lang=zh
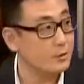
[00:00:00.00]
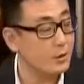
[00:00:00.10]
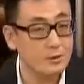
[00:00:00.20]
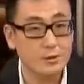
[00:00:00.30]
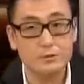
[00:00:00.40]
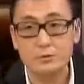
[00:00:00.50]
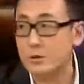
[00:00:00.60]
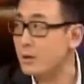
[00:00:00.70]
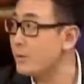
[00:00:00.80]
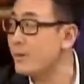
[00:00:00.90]
当年就
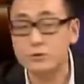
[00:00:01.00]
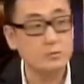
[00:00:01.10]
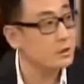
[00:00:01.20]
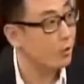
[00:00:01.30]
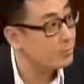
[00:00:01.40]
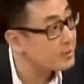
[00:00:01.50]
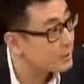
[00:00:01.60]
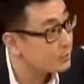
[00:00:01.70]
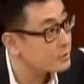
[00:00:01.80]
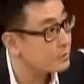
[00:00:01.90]
是雷曼兄弟倒闭这回